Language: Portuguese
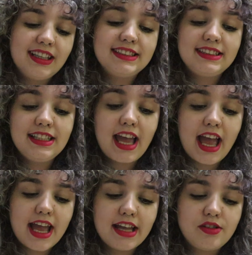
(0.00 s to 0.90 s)
e se
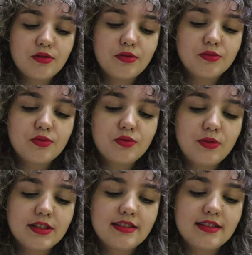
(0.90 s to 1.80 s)
enrede com
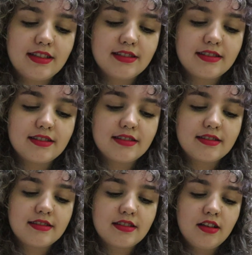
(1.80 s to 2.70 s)
suas
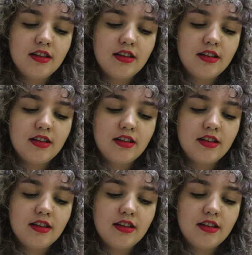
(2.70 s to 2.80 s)
tranças.